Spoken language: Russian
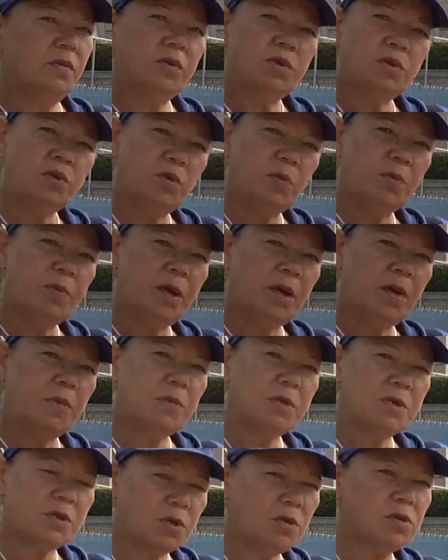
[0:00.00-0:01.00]
Вот ту
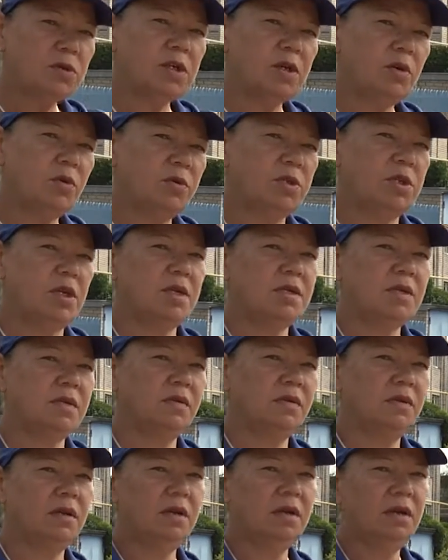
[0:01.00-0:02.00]
перепись тоже я
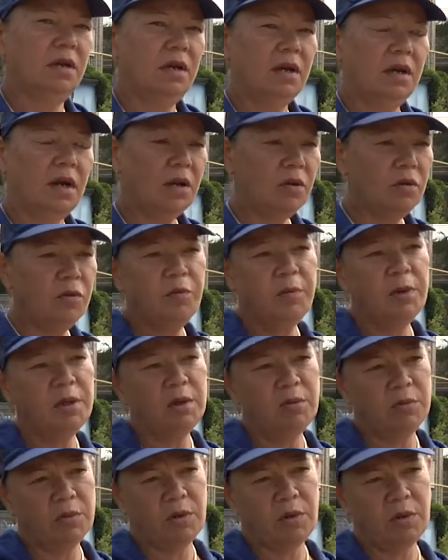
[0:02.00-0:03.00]
участвовала. Коров
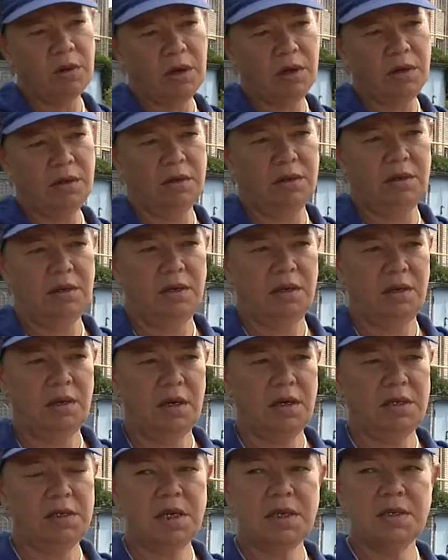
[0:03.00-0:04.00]
было много.
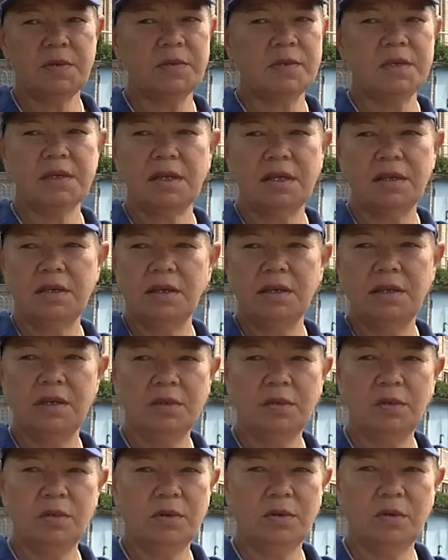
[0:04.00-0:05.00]
А сейчас вот стада
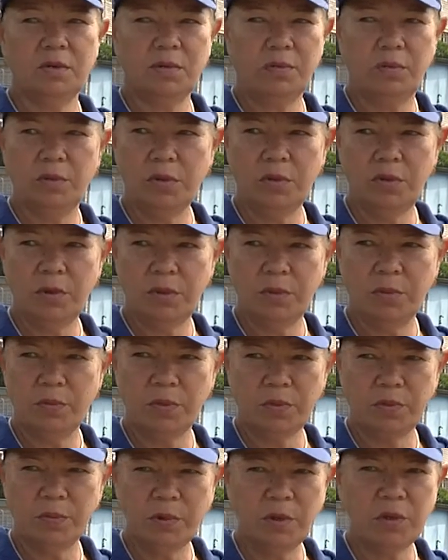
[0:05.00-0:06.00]
нету. Вот,
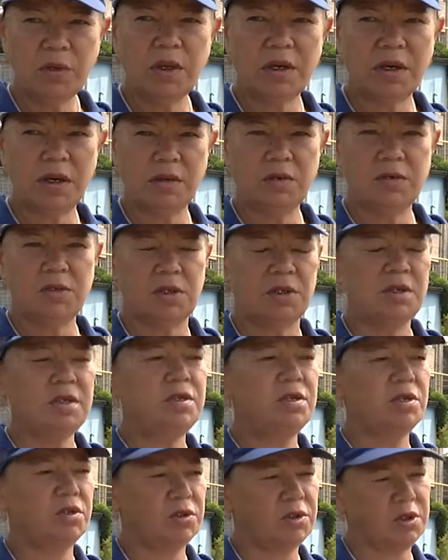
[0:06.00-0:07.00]
многие, короче,
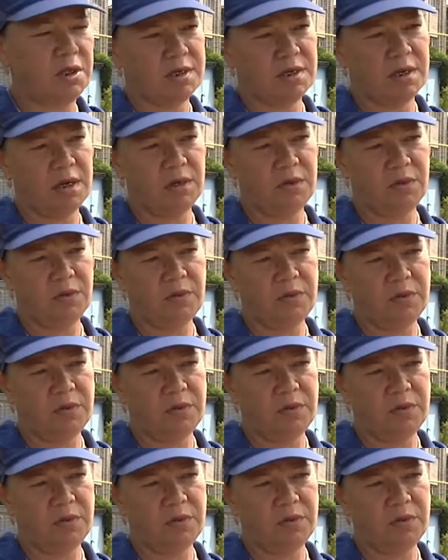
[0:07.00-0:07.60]
не держат сейчас коров.